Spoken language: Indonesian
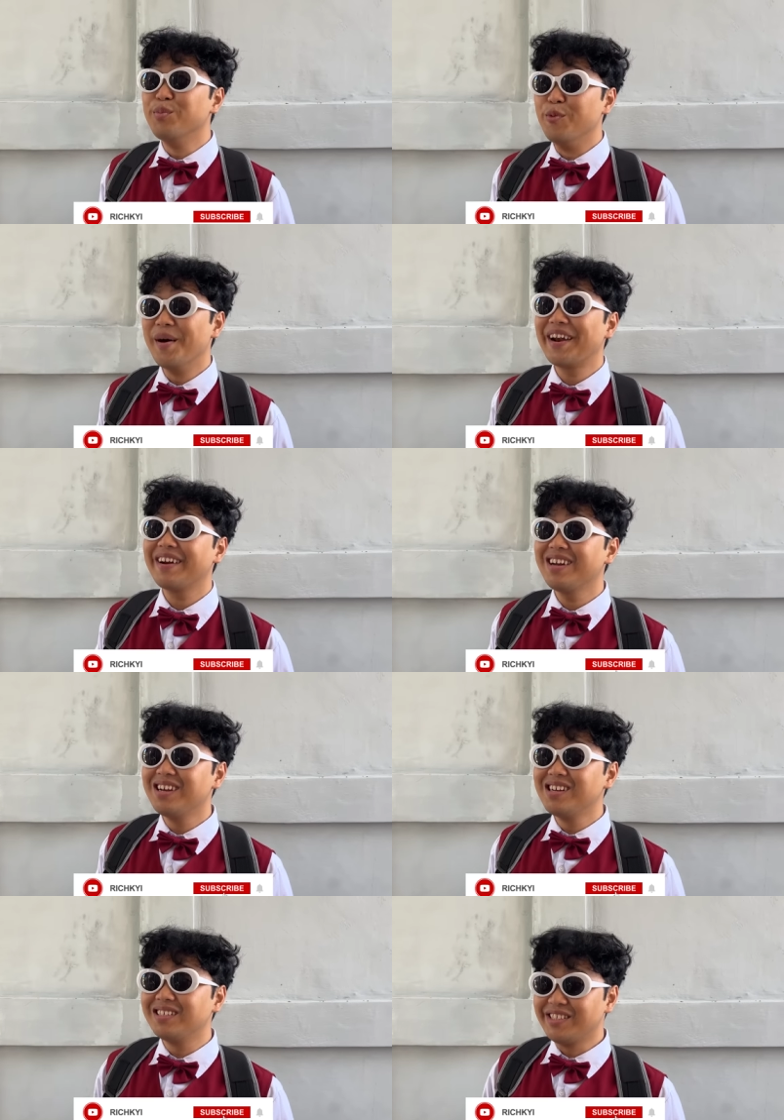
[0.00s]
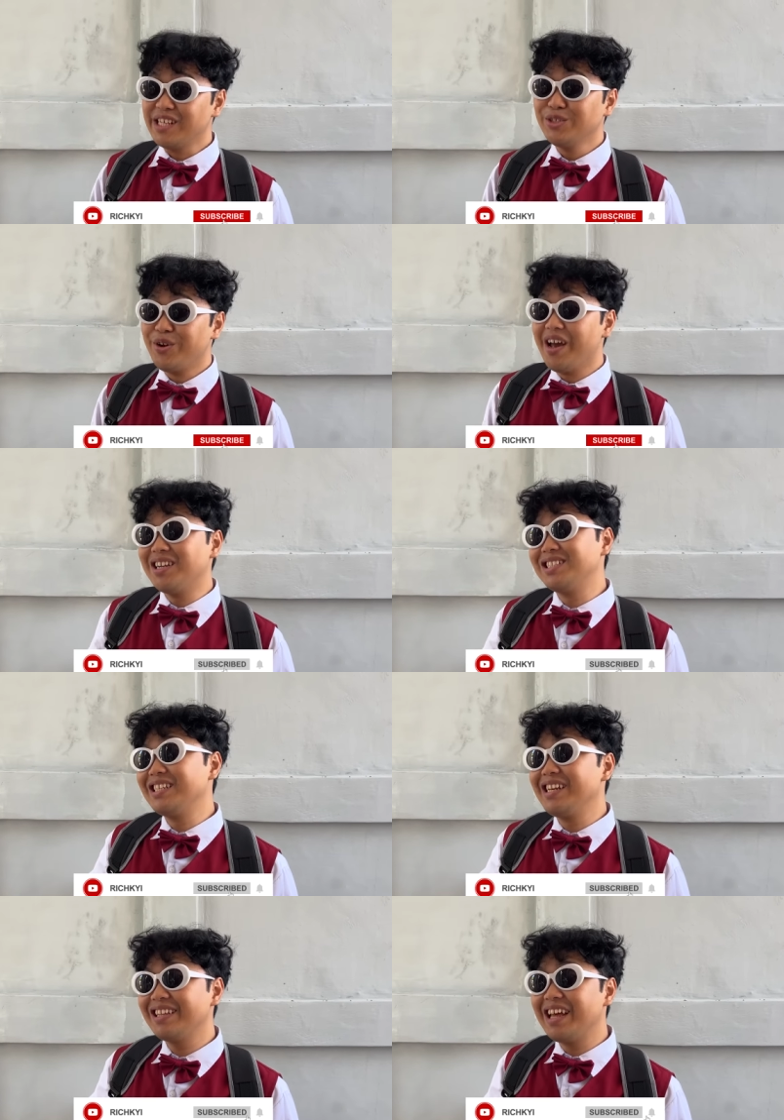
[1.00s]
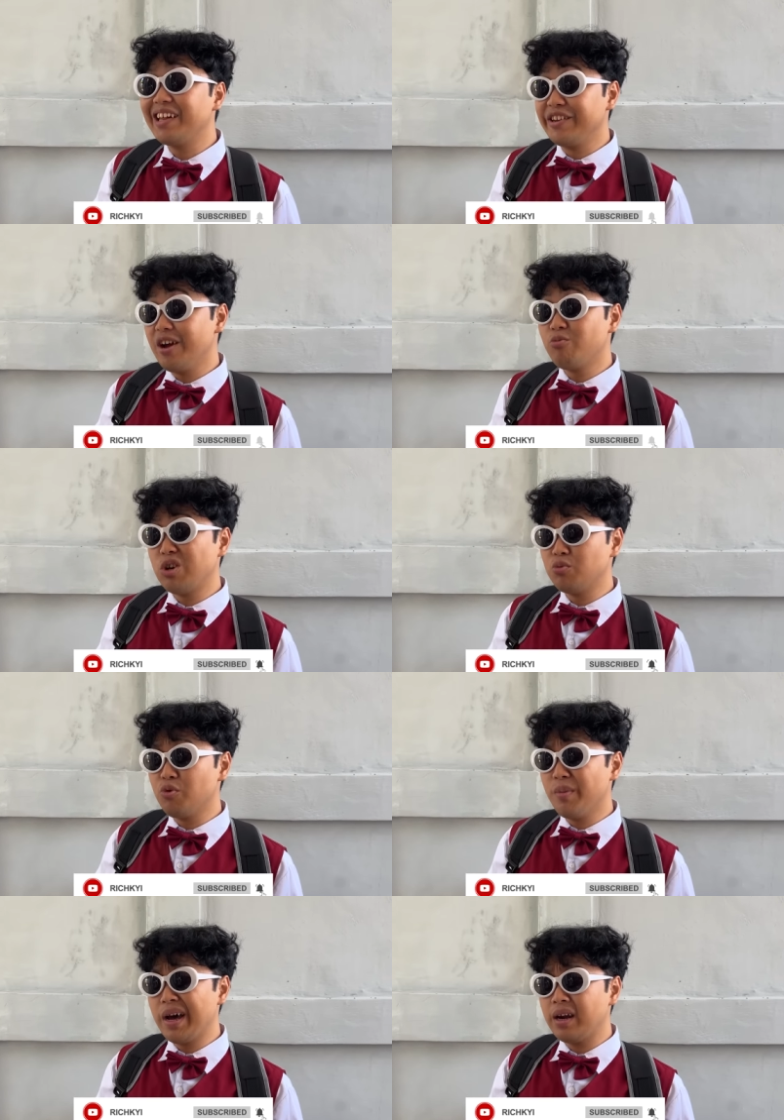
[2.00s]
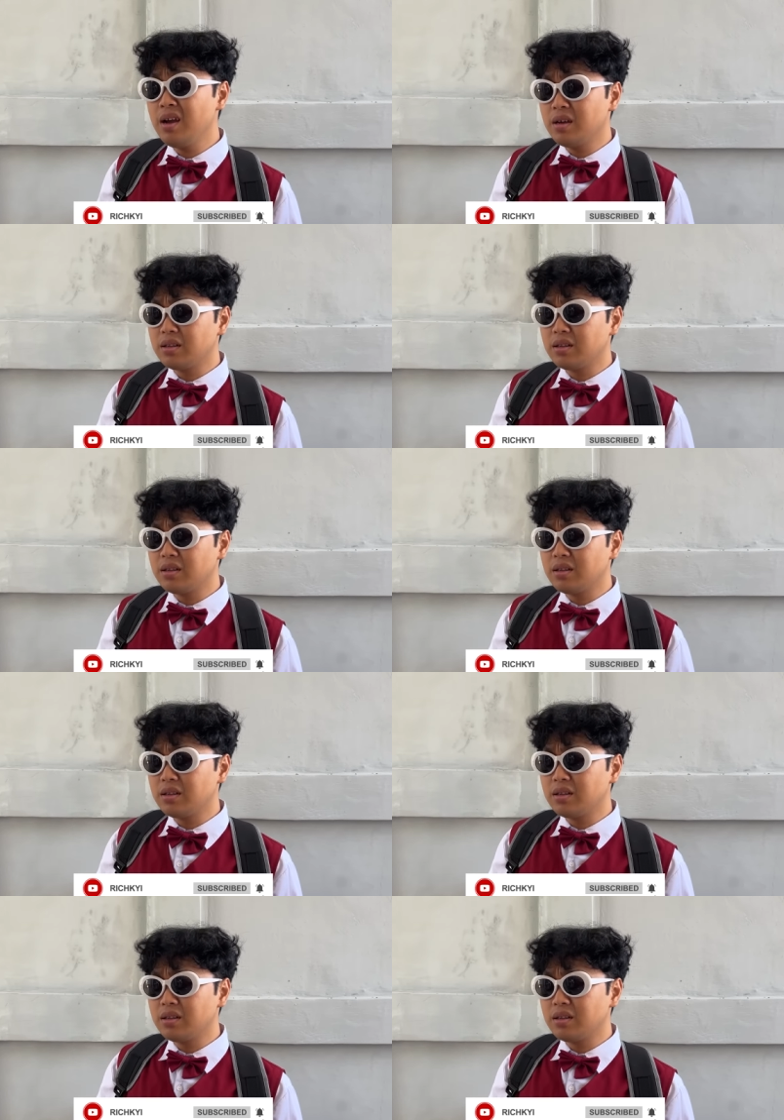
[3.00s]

Bu Mar, saya juga ada sedikit hadiah buat Bu Mar.